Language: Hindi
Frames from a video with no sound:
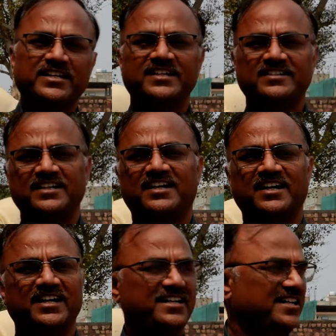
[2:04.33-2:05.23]
क्रिएट किया
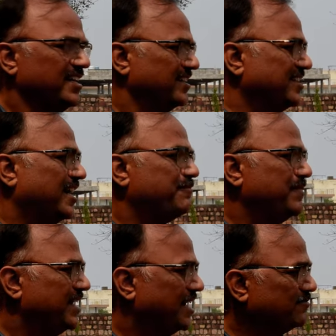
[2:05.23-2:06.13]
है जहाँ
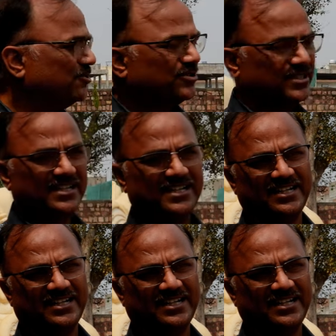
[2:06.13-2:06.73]
पे हम छोट